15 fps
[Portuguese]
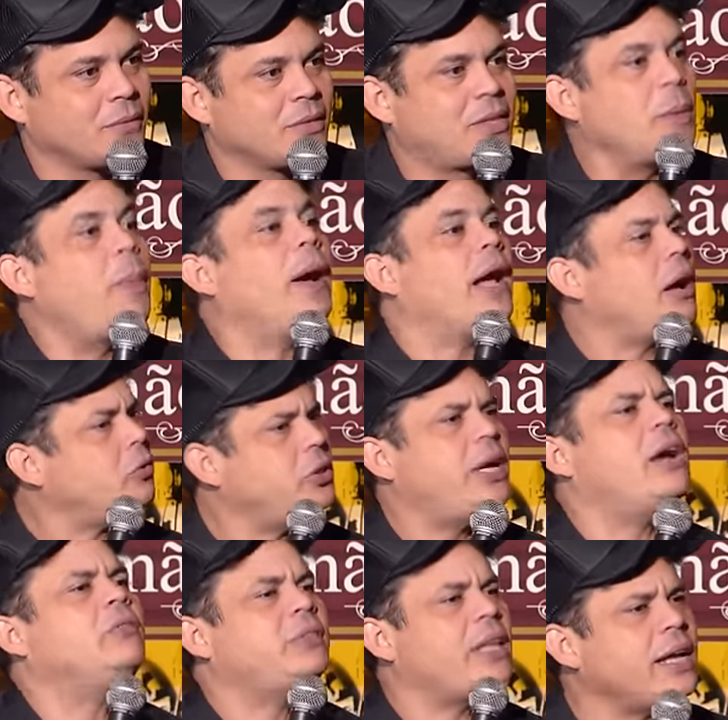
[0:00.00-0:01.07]
Se pagar com
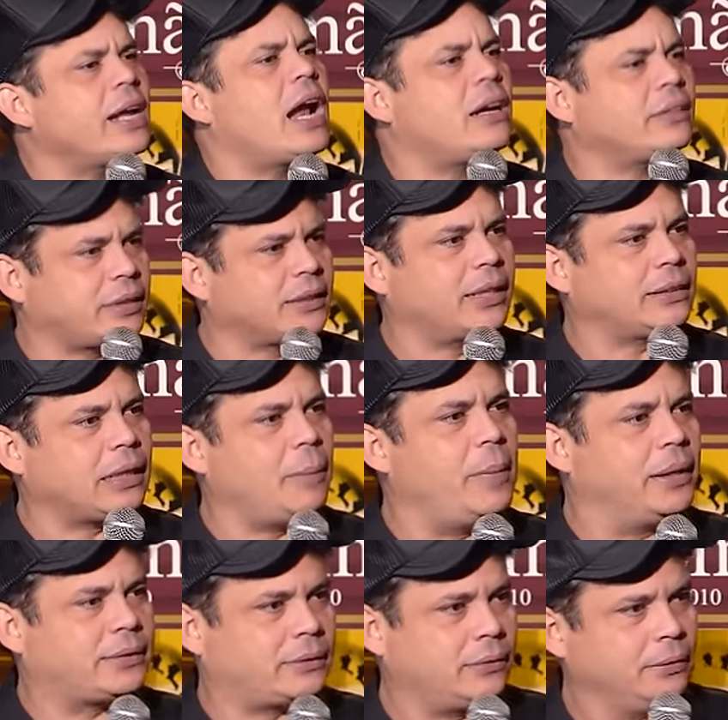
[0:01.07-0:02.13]
dinheiro não tem graça,
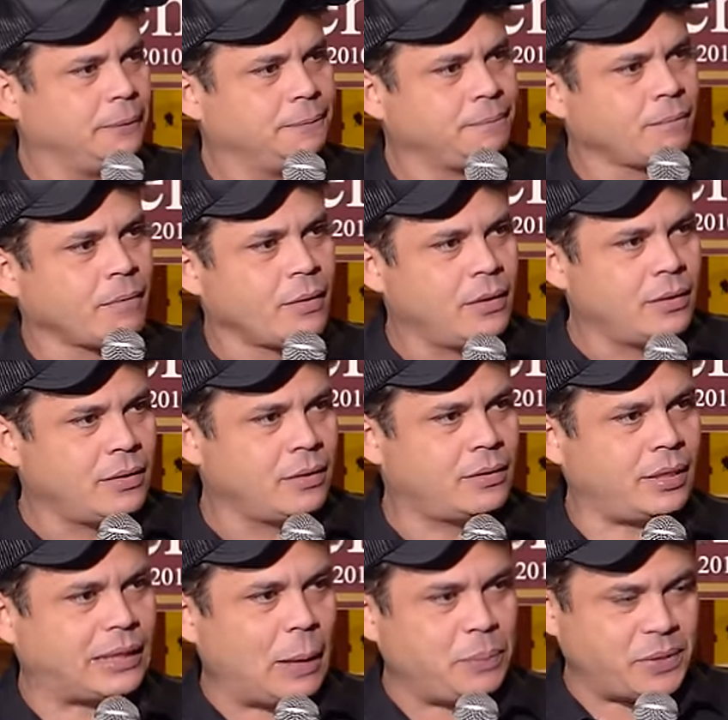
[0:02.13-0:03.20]
exatamente.
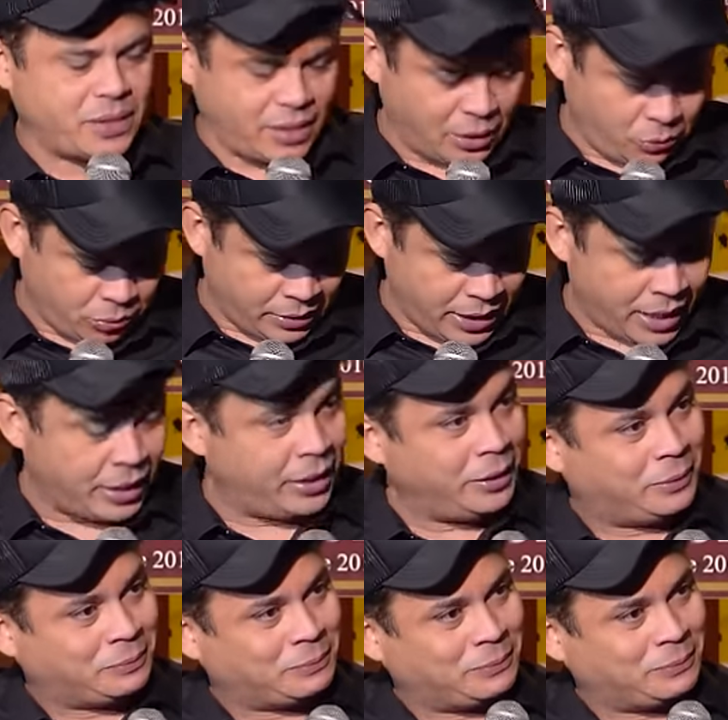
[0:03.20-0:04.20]
Você tá precisando de um dinheirinho?